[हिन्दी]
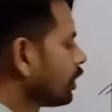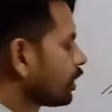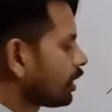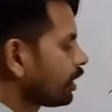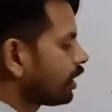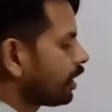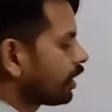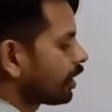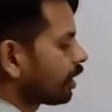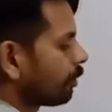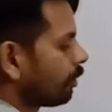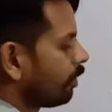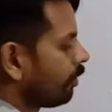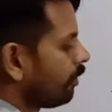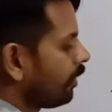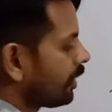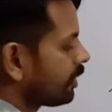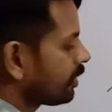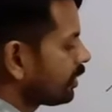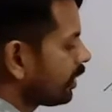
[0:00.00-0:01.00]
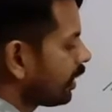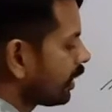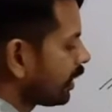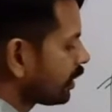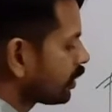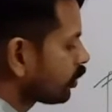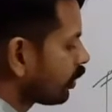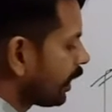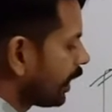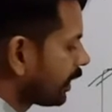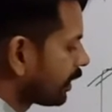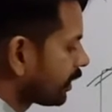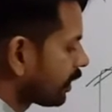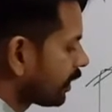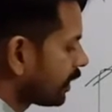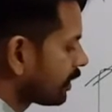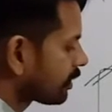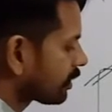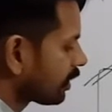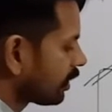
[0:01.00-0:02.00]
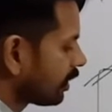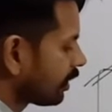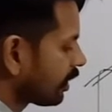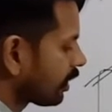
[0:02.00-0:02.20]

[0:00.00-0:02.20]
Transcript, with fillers: कि ये टेबल वैसी है जो एनालाइज की